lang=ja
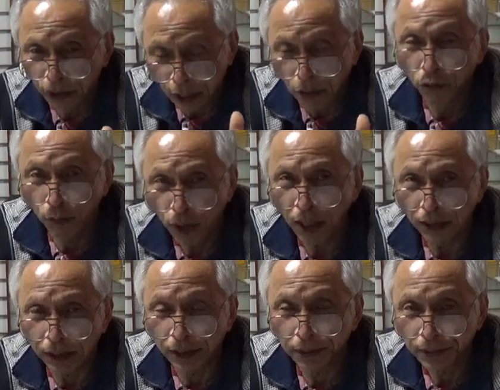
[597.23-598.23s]
資格をもらっ
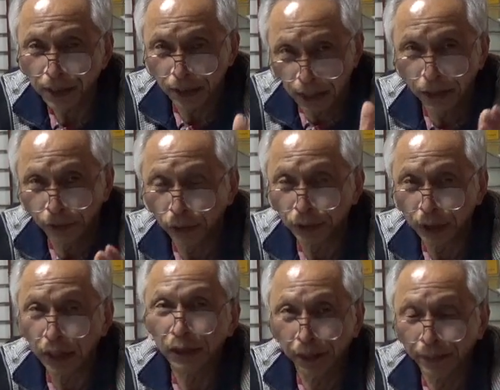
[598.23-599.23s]
てですね遣唐使
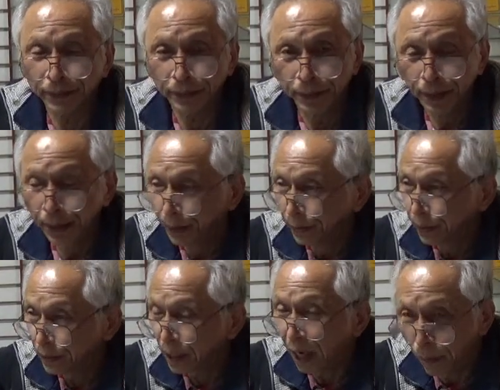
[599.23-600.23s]
へ行ってます。
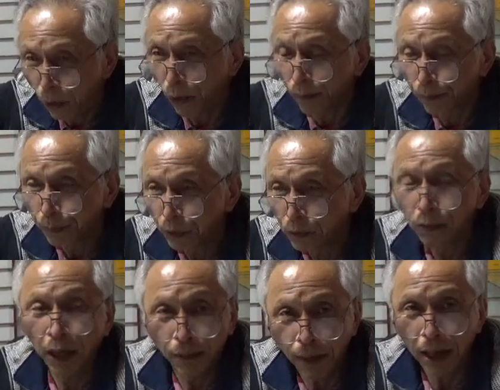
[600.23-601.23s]
でしかも空
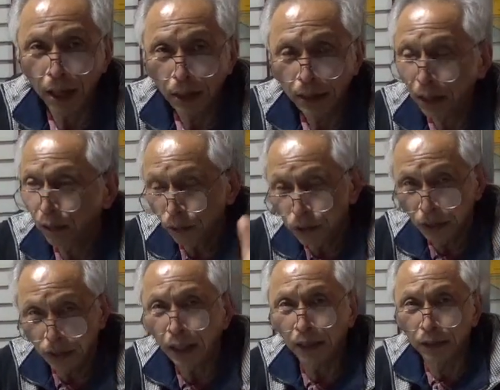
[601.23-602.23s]
海は遣唐使で
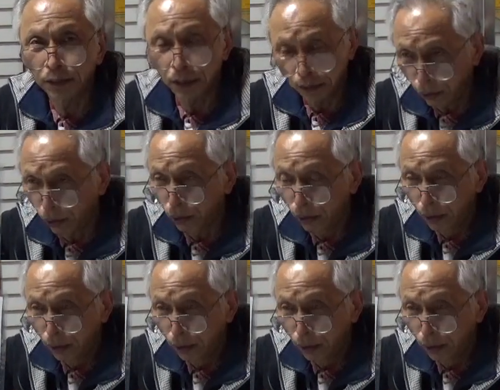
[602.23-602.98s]
行ったんですけど